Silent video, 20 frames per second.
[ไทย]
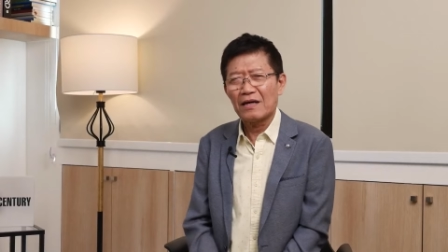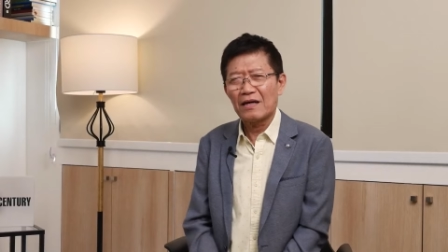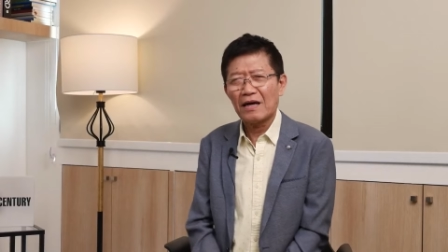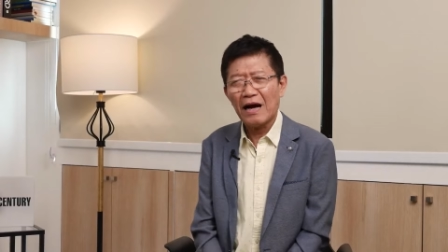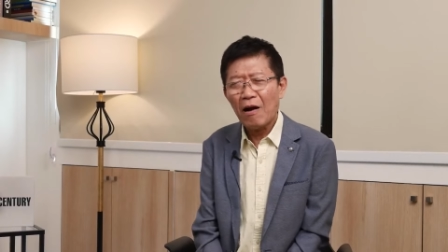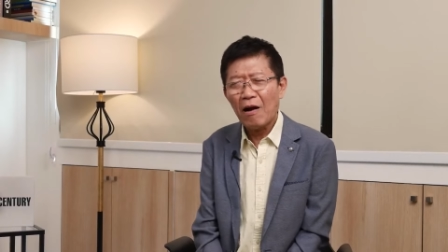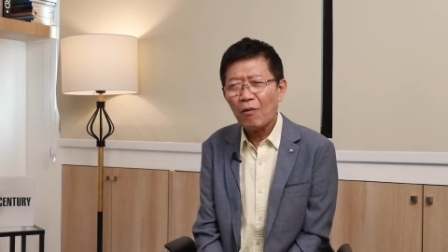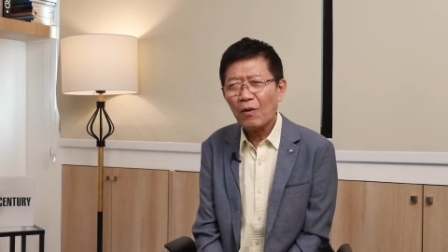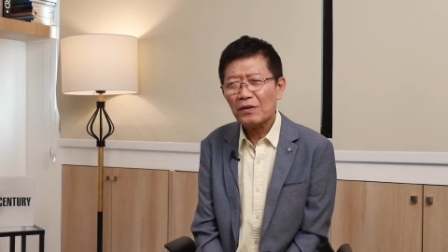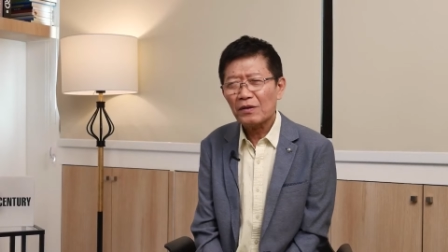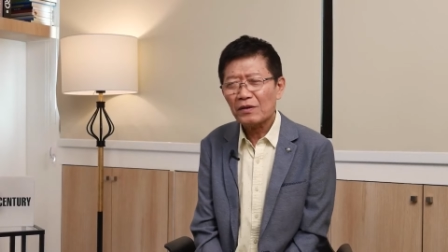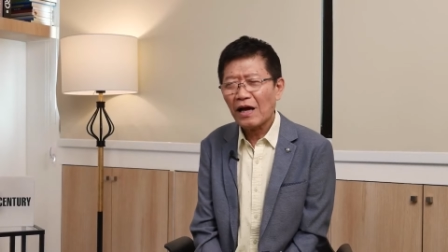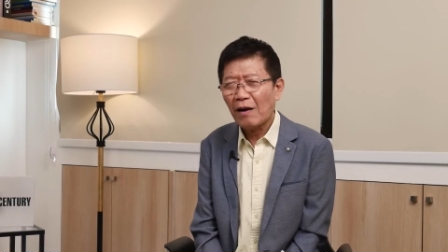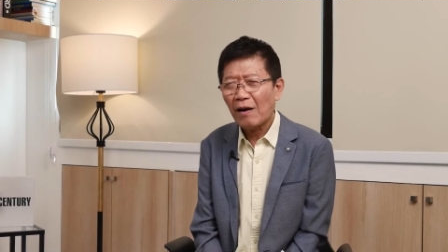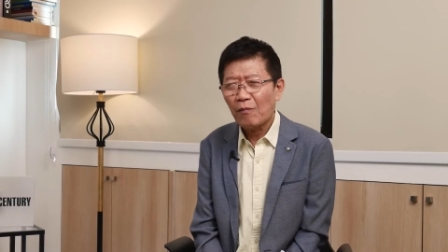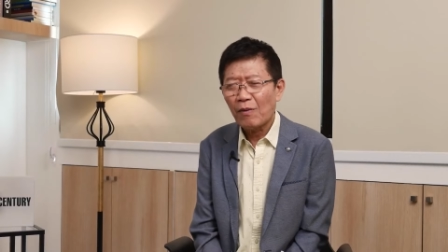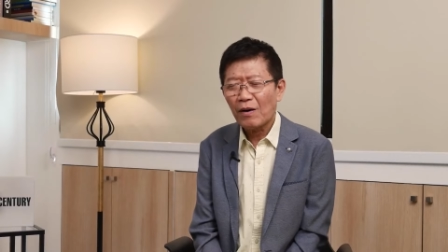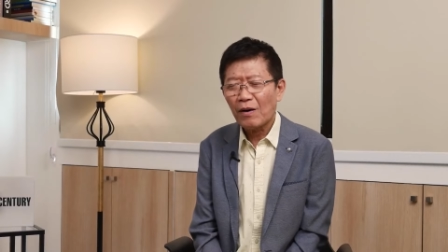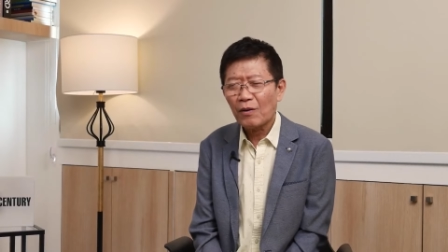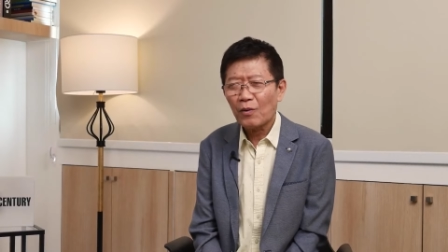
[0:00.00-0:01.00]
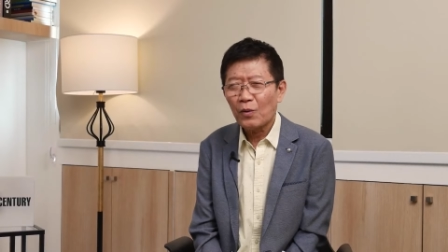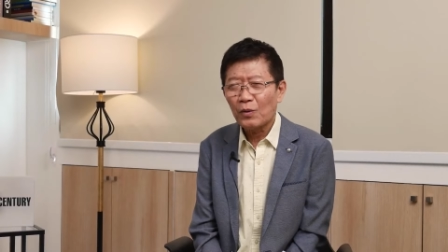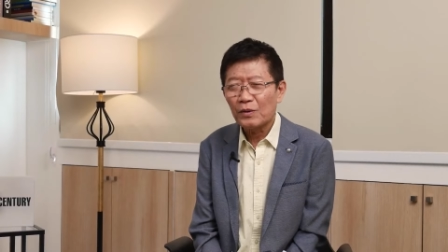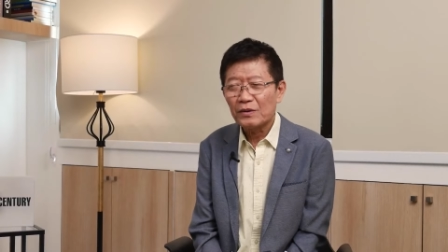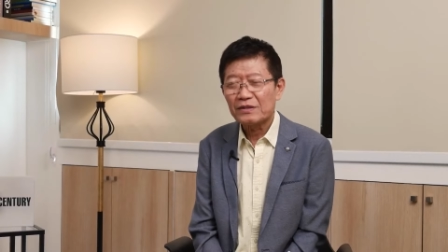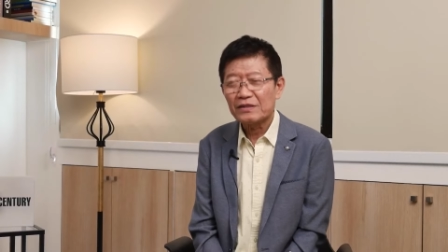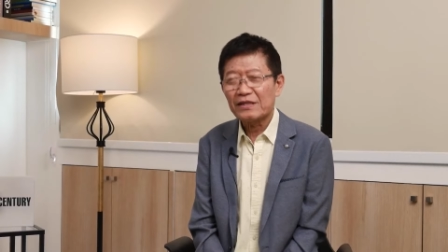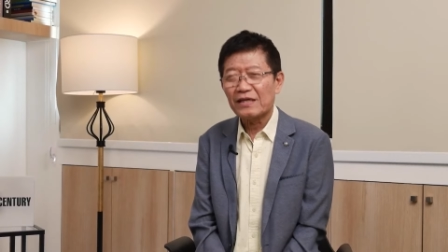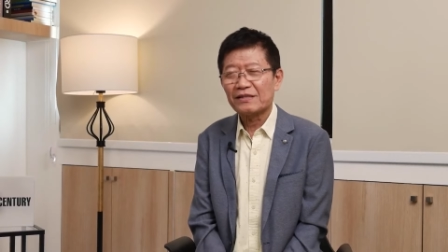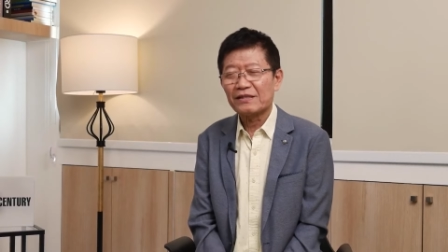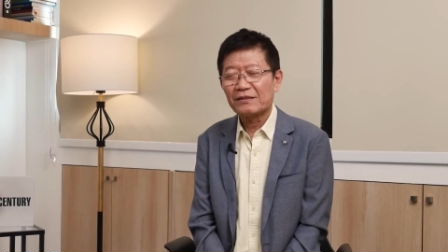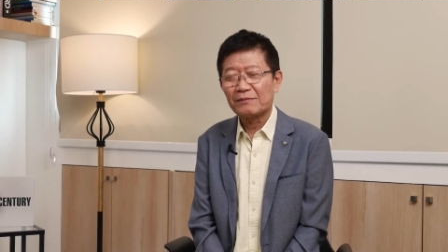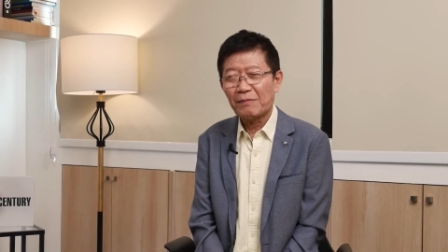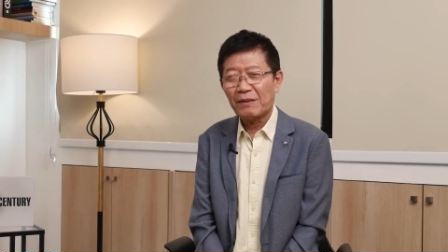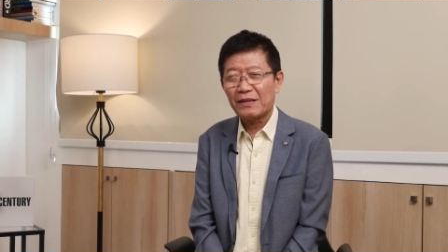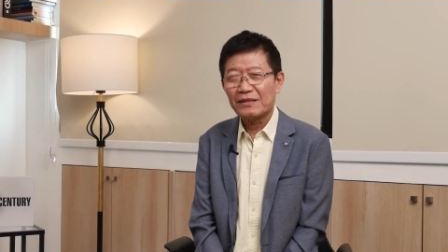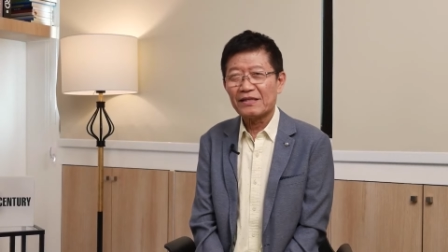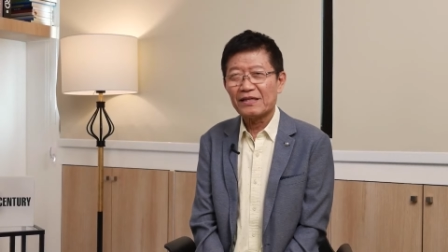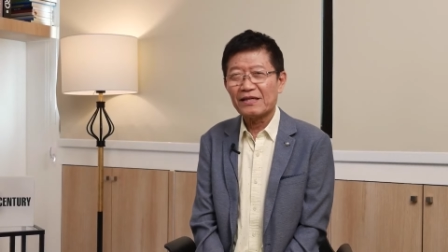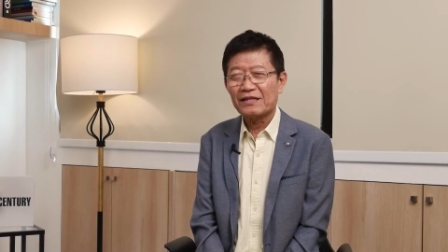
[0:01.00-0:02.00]
เขาก็ถามว่าคุณจะไป
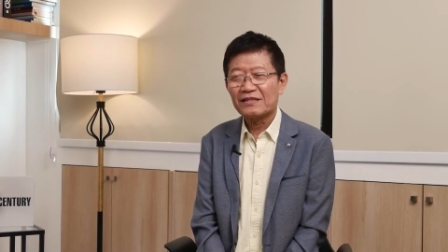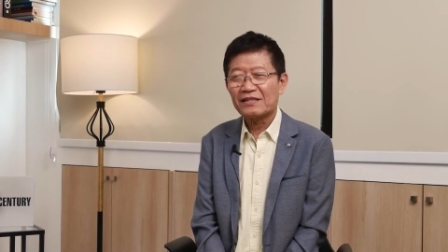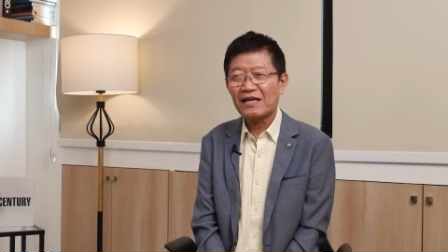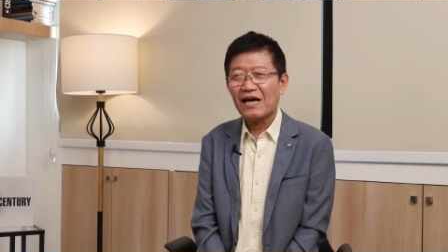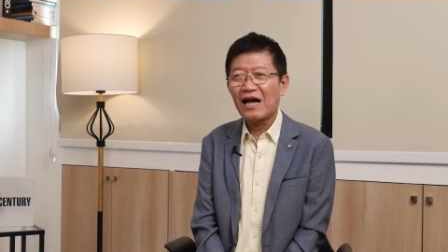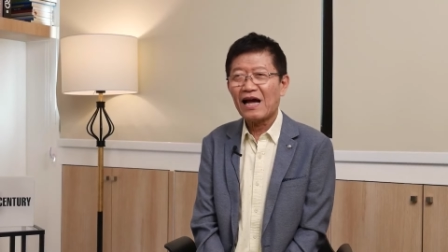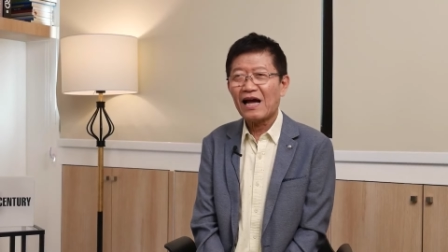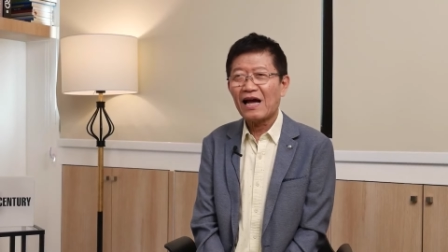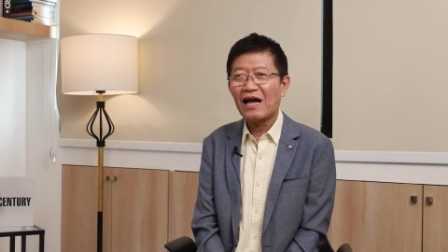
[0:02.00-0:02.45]
เจรจา